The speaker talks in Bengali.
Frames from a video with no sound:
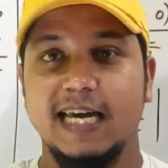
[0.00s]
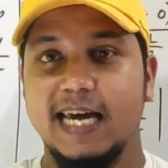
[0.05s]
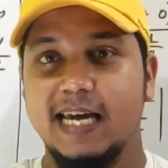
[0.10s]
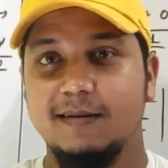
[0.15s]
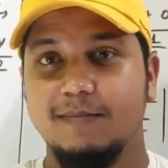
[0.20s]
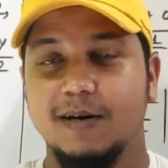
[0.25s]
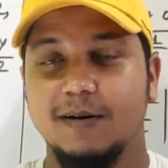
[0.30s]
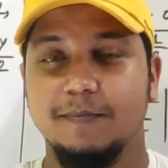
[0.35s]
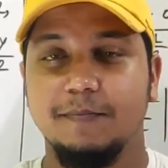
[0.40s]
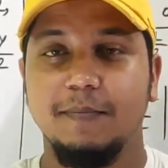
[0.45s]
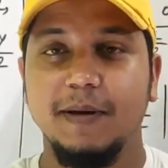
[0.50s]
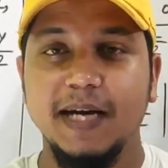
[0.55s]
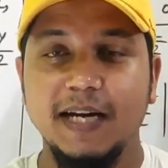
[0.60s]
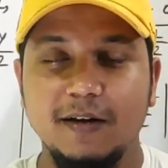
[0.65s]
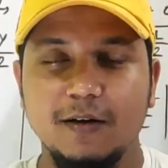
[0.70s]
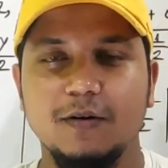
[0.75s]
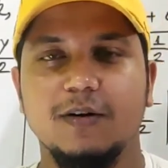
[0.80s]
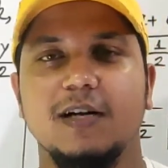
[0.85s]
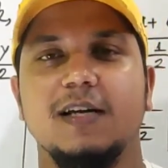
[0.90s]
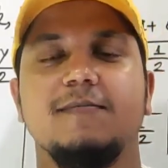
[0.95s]
এইবার
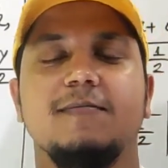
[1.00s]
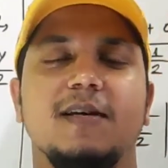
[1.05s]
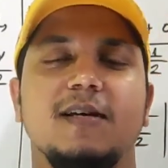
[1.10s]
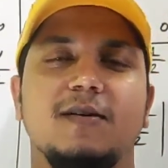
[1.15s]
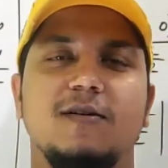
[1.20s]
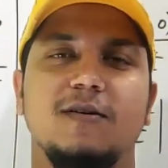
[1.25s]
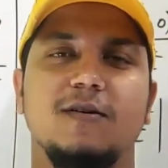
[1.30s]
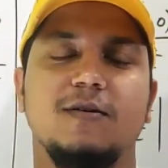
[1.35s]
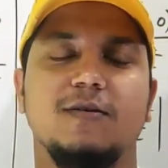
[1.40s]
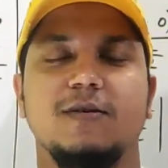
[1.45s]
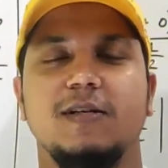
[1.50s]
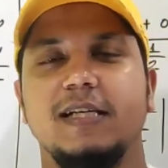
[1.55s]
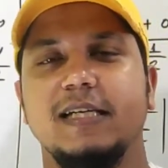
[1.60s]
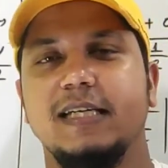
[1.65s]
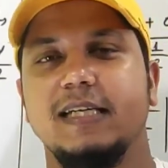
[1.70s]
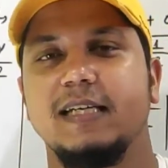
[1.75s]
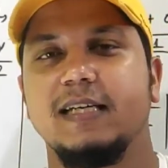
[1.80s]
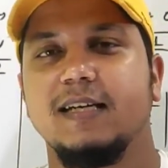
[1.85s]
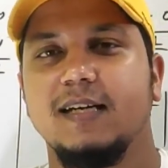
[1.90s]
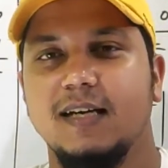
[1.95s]
ভিন্ন টাইপের অঙ্ক
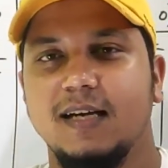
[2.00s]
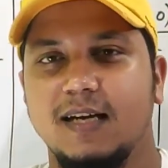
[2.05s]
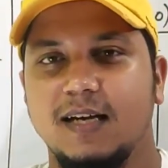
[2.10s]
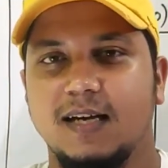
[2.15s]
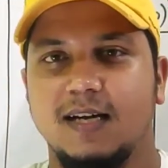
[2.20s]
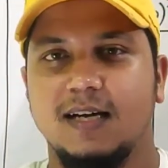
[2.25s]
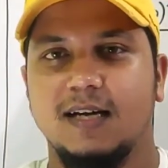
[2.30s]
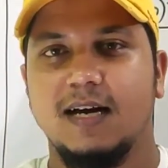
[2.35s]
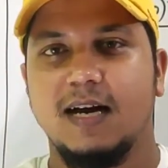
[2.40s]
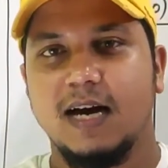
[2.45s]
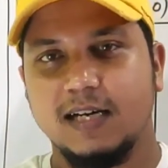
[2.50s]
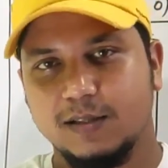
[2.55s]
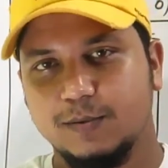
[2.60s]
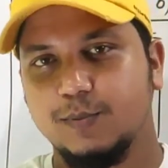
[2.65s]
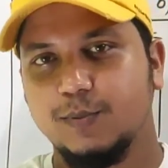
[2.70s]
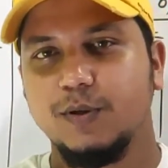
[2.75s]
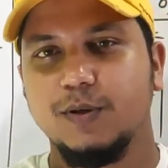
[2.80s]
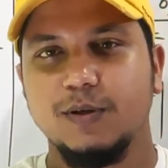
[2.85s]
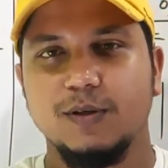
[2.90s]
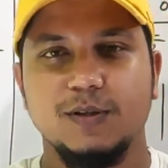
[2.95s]
নিয়ে
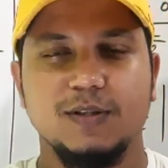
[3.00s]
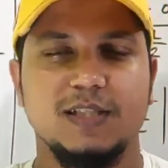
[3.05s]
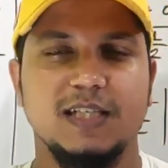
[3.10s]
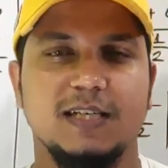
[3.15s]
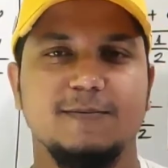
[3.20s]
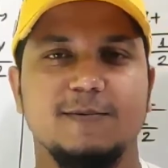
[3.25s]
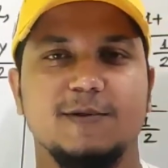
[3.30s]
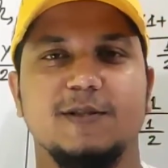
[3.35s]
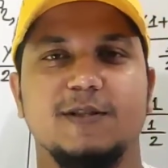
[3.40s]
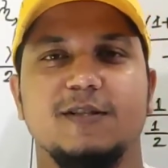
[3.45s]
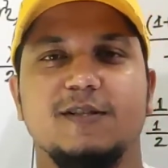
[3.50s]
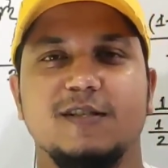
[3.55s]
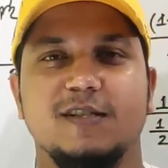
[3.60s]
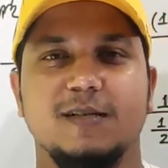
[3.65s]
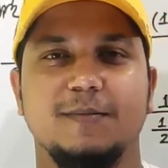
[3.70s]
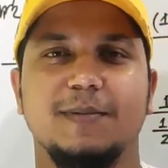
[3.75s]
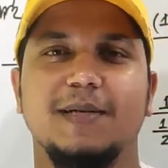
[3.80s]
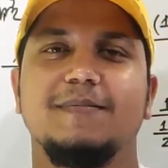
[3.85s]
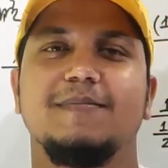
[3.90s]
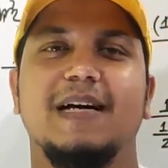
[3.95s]
আসবো সেই পর্যন্ত
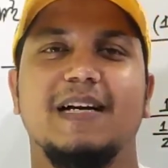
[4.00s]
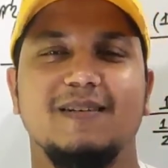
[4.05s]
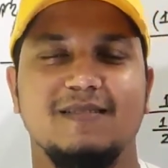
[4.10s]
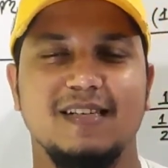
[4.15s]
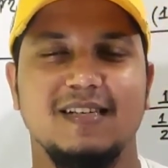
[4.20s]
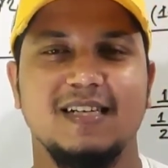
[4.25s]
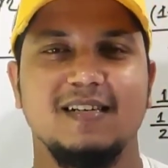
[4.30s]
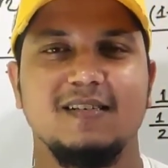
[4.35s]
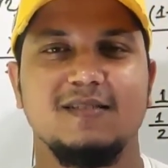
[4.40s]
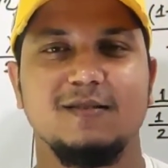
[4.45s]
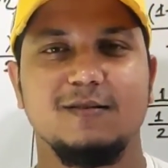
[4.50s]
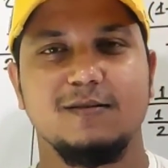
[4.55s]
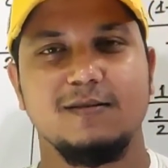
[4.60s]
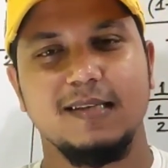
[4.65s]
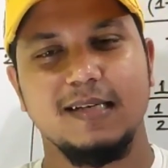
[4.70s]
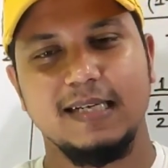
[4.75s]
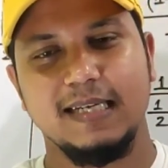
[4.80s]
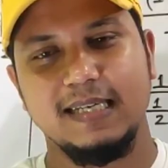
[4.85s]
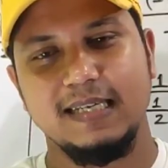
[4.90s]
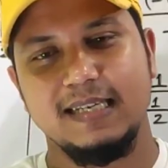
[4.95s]
সবাই ভালো থাকেন সুস্থ
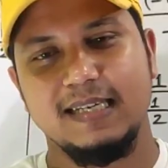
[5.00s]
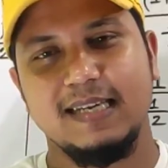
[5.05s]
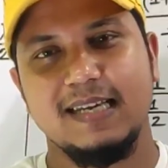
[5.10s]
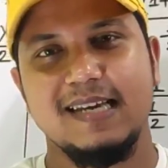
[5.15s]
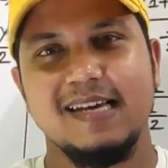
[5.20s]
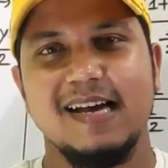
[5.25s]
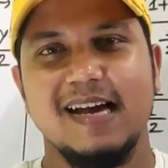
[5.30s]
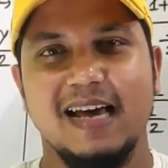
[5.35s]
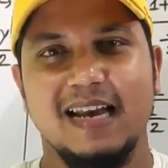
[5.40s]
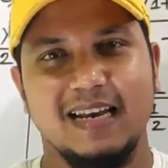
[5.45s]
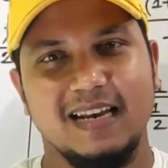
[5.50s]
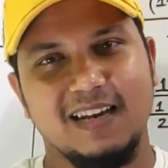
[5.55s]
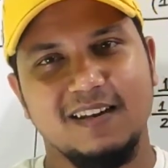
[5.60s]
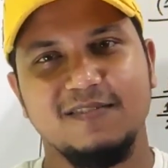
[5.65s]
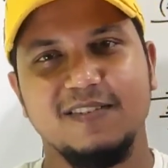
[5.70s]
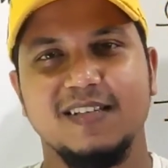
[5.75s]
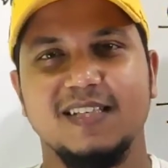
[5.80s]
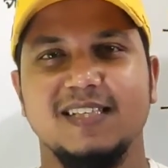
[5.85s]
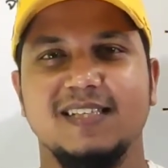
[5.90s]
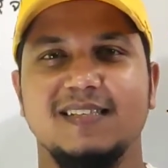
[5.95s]
থাকেন আল্লাহ
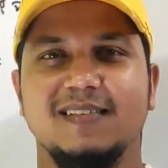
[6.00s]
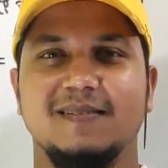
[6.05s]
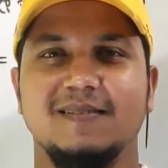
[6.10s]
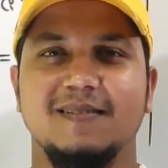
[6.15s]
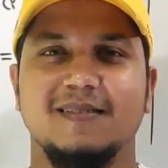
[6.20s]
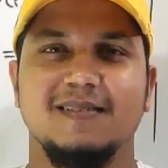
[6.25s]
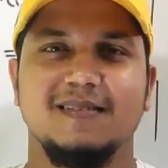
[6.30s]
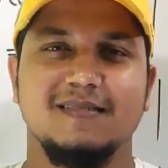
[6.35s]
হাফেজ